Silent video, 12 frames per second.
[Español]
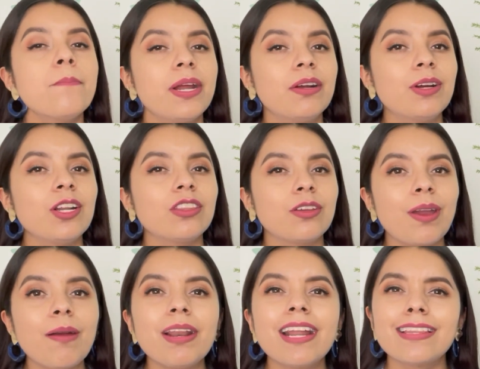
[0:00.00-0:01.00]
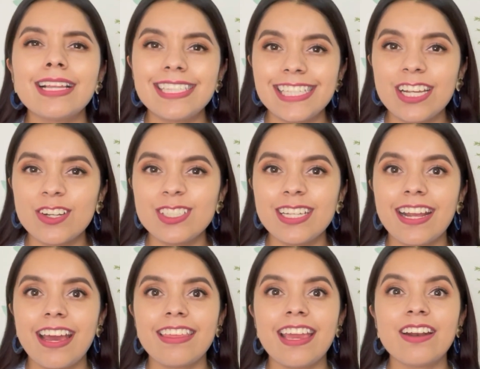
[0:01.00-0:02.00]
Pero bueno, te voy a hablar del ciclo
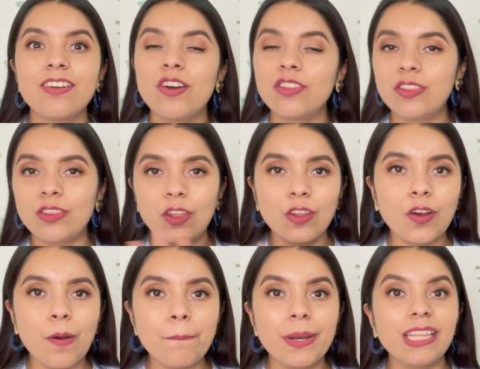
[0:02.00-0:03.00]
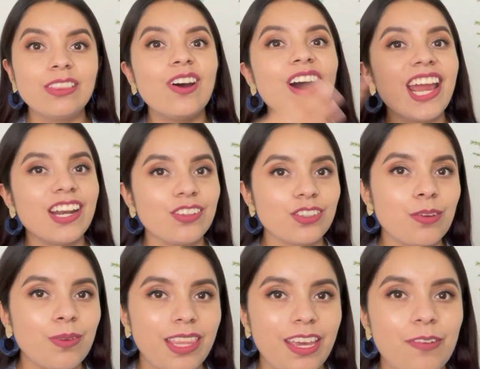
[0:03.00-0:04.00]
circadiano todo completo en
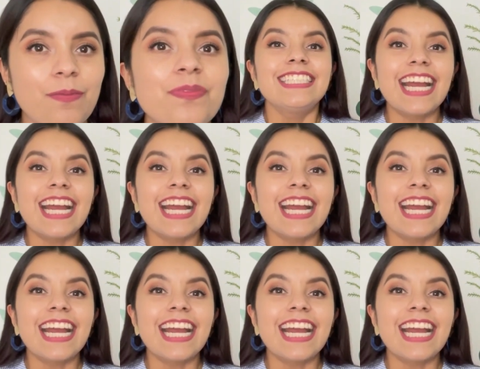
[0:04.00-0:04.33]
otro video.